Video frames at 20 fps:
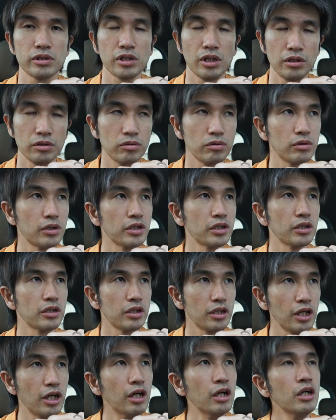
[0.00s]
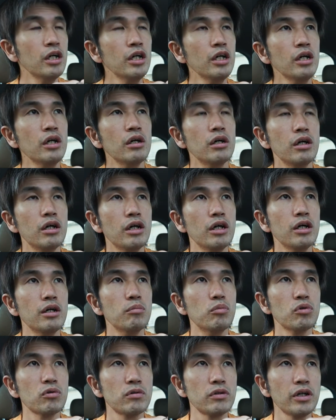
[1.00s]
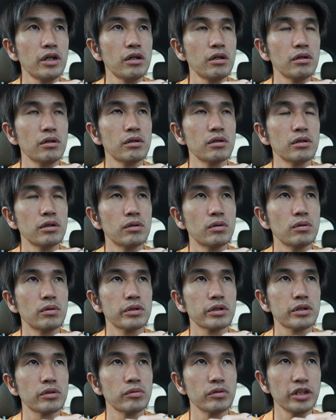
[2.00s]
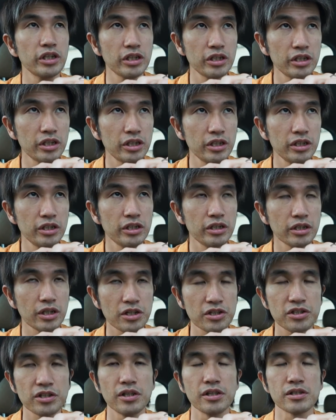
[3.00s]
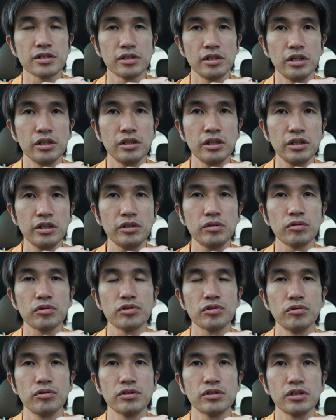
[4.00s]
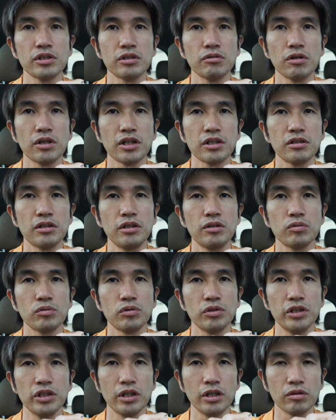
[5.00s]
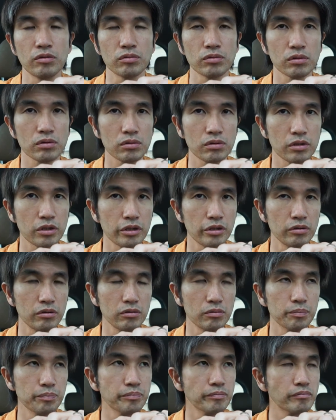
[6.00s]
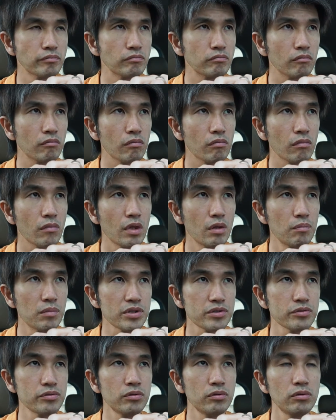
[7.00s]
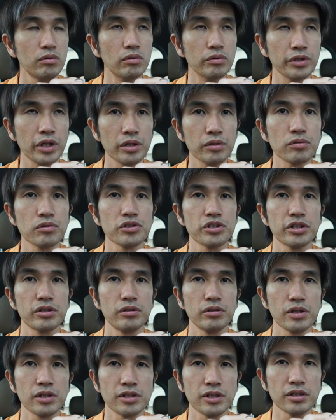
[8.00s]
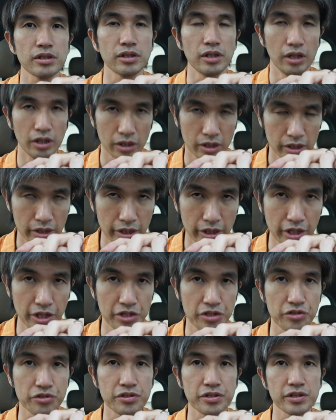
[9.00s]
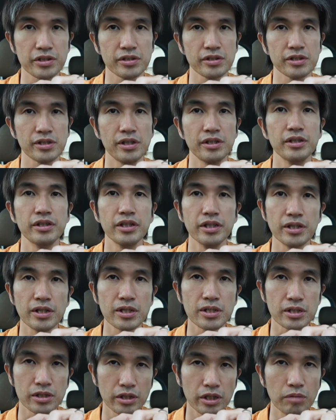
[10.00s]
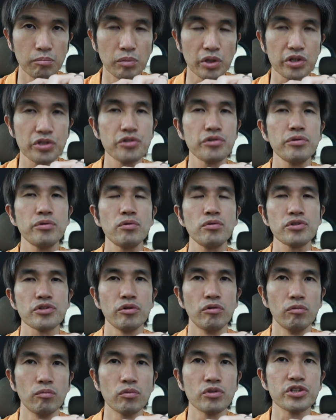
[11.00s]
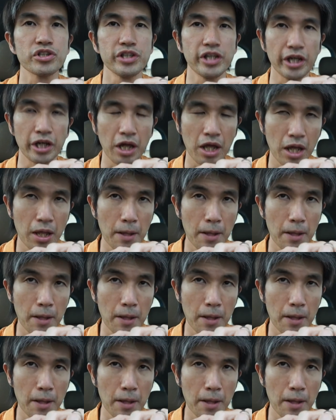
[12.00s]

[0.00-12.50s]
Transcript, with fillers: さんという方で、えー、僕が去年に出したですね「天気と気象について分かっていることいないこと」っていう、まあ、その本を担当してくださった編集者さんですね、まあ、気象予報士をお持ちで、